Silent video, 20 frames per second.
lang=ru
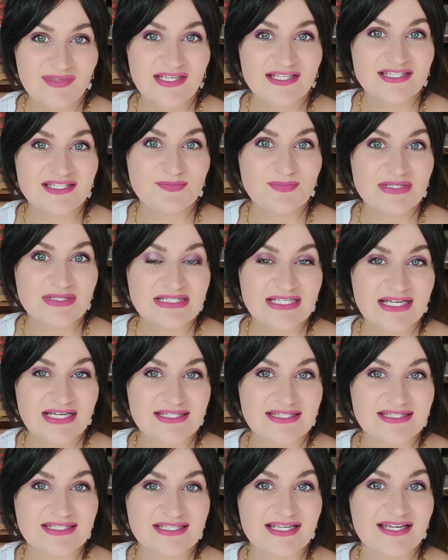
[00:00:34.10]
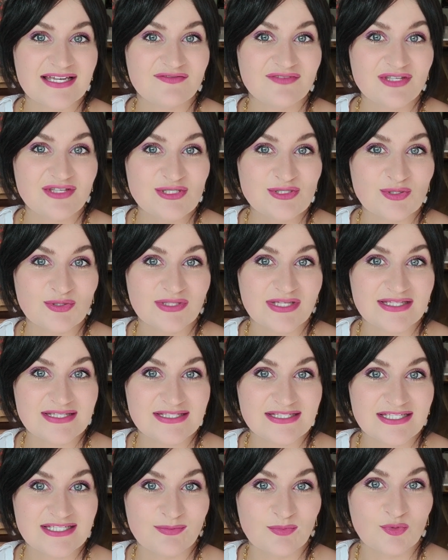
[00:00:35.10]
записать э, видео на
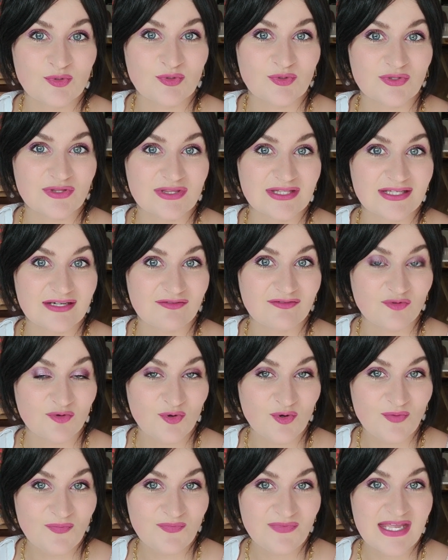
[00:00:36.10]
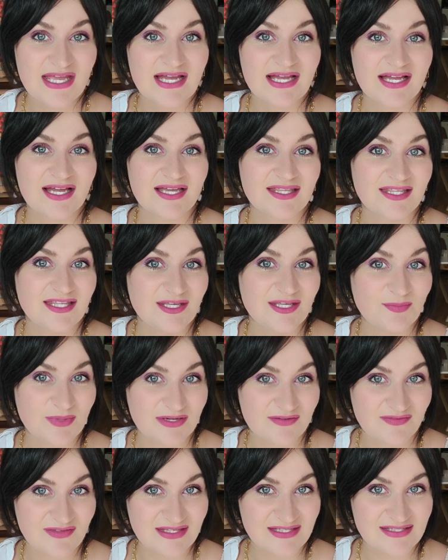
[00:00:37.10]
тему того, какие
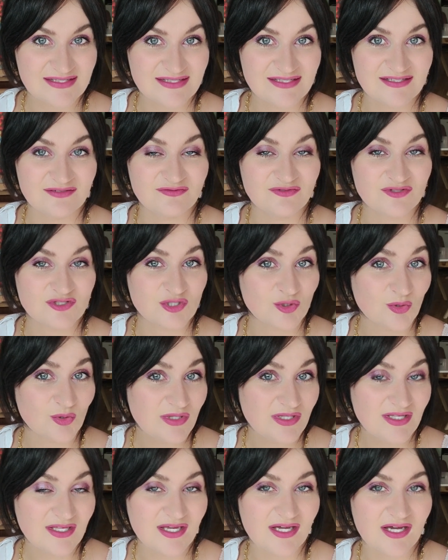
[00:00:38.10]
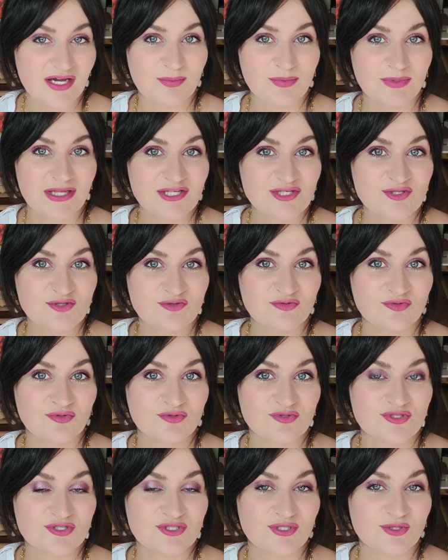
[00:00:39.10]
профессии в Эстонии
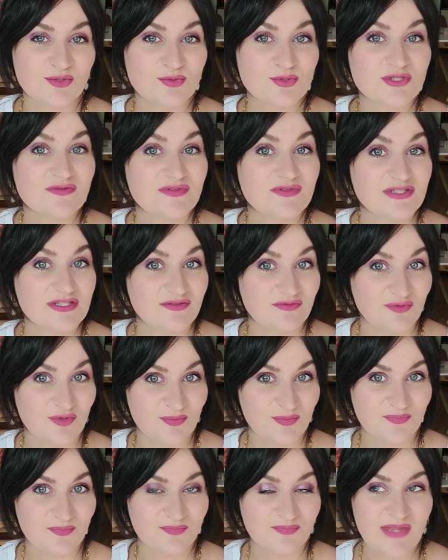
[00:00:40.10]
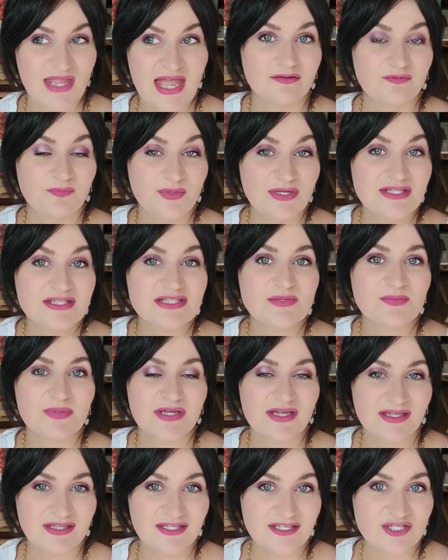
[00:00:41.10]
оплачиваются лучше всего. В принципе,
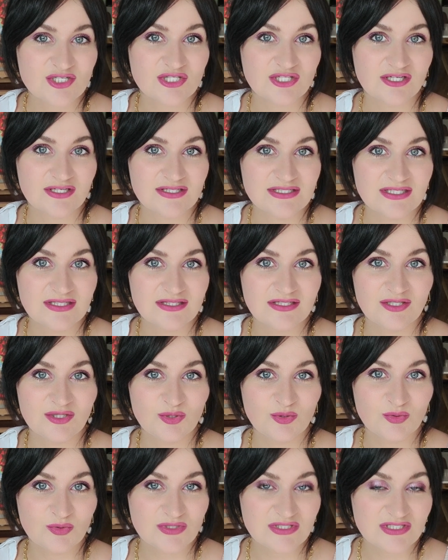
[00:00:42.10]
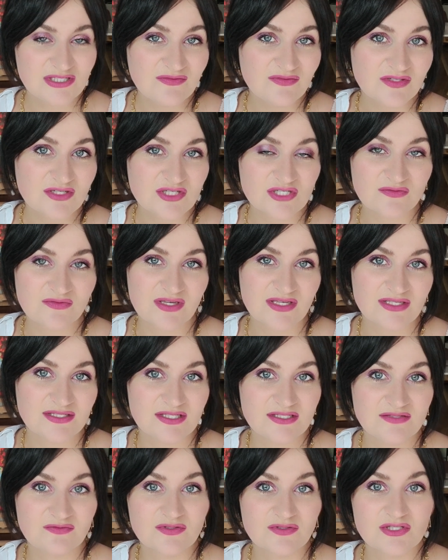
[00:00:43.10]
конечно, где-то интуитивно, живя
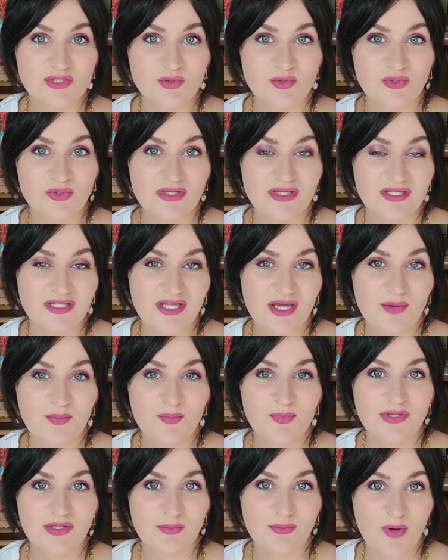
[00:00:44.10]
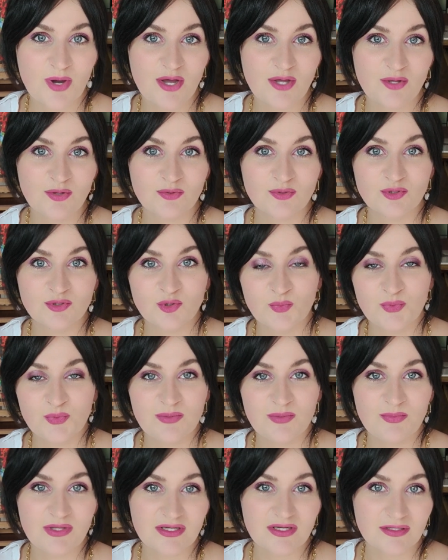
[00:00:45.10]
здесь в Эстонии, я понимаю, кто
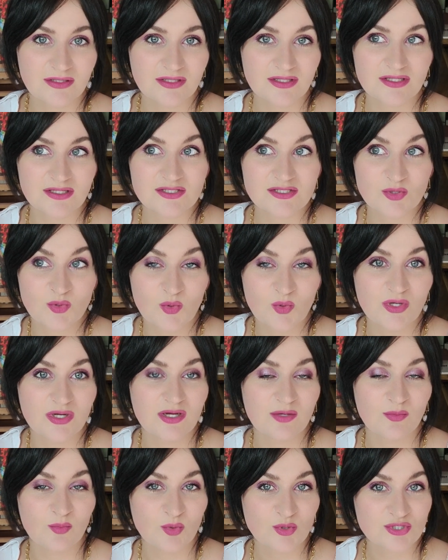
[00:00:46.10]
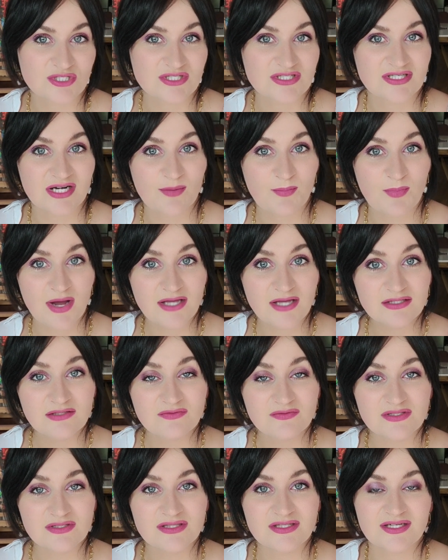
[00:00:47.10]
примерно сколько может
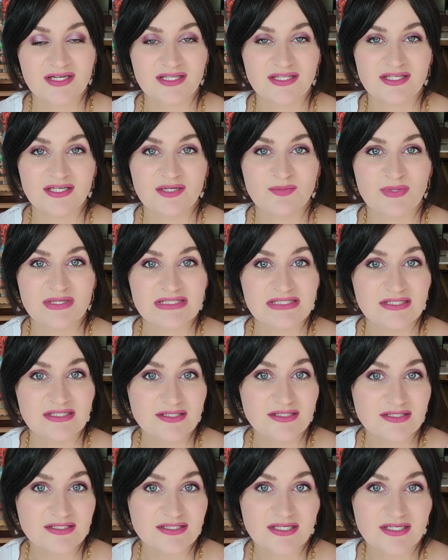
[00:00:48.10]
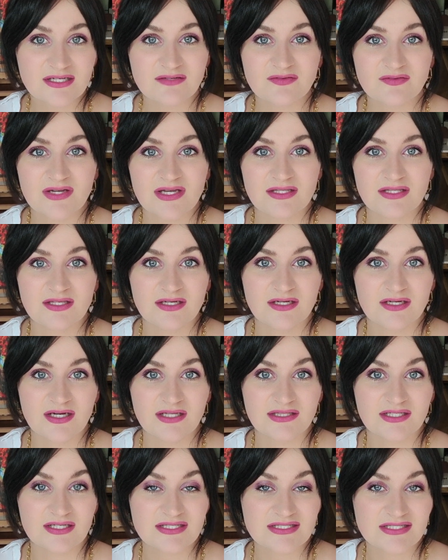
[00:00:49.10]
зарабатывать, на каких позициях, в каких
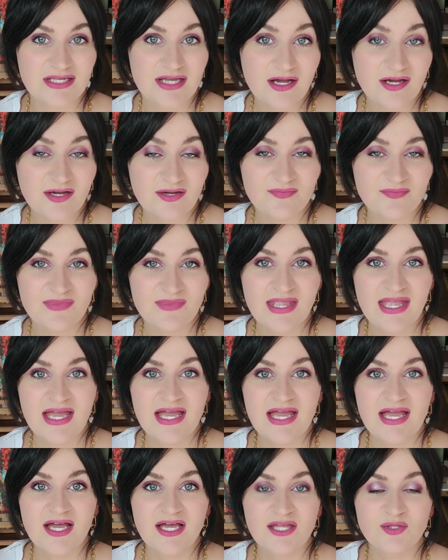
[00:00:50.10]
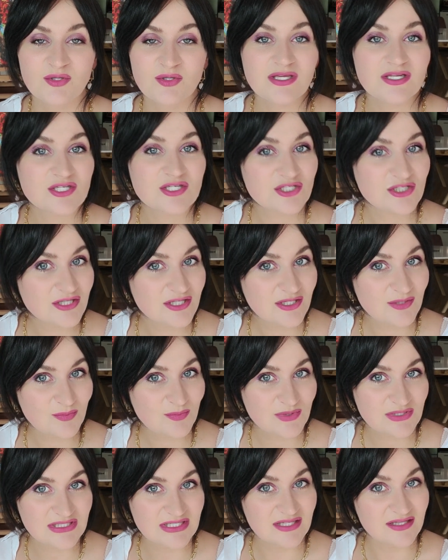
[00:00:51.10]
отраслях. Но я решила не
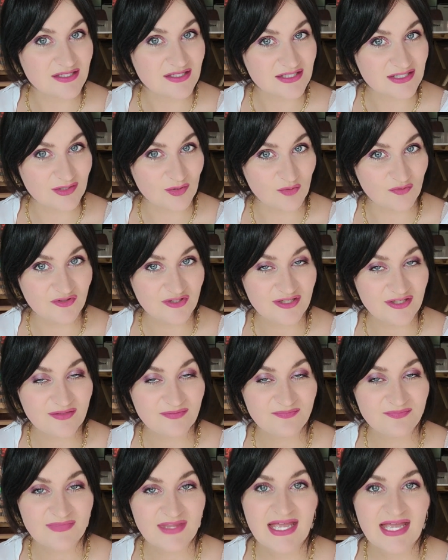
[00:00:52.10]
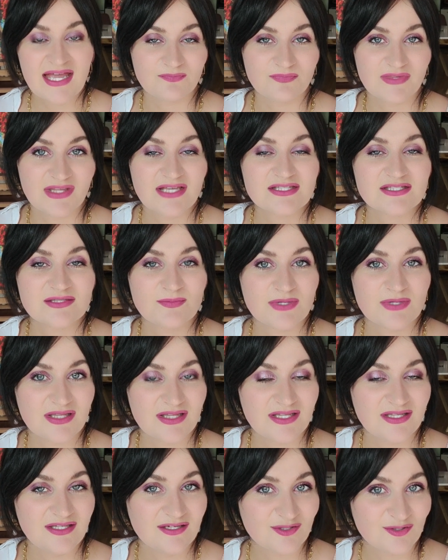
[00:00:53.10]
быть голословной. Я собрала
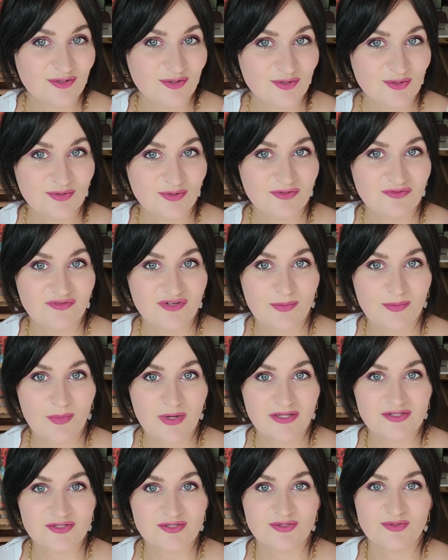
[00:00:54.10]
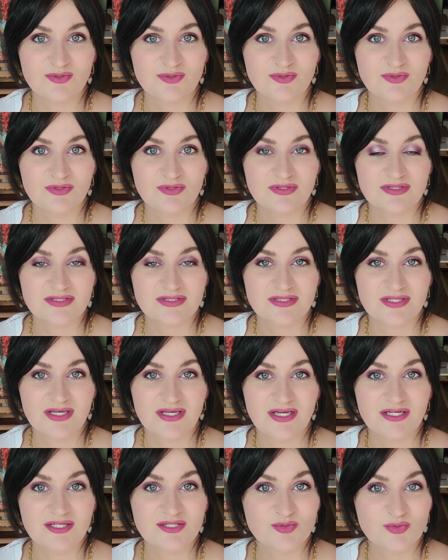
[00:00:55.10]
некоторую информацию
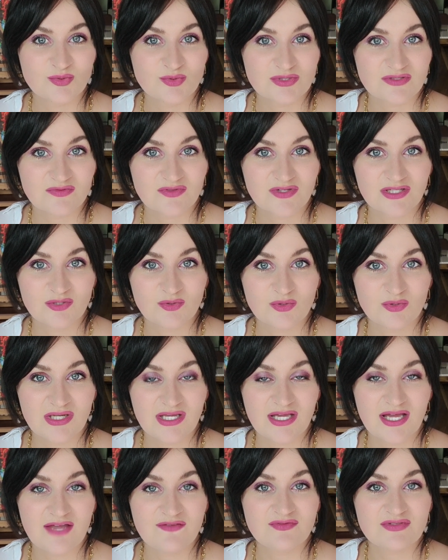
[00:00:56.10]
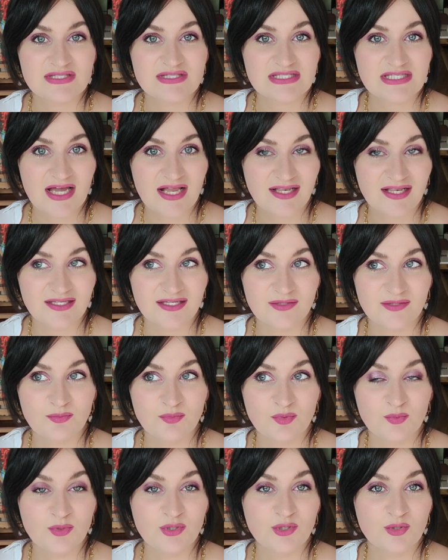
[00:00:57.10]
с ресурсов, которые официально
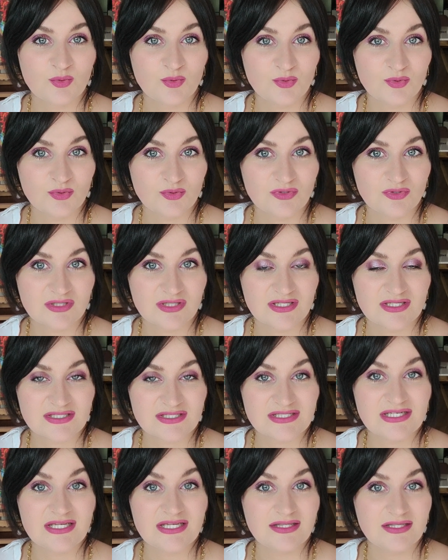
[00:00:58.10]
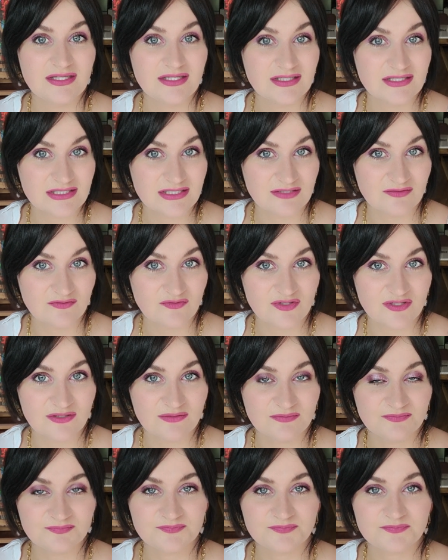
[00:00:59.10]
публикуют э, средние
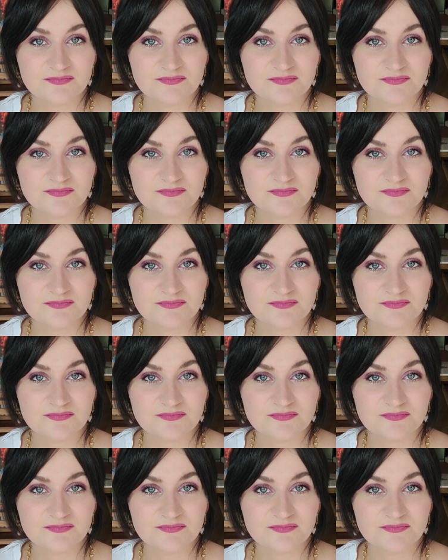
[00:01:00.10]
цифры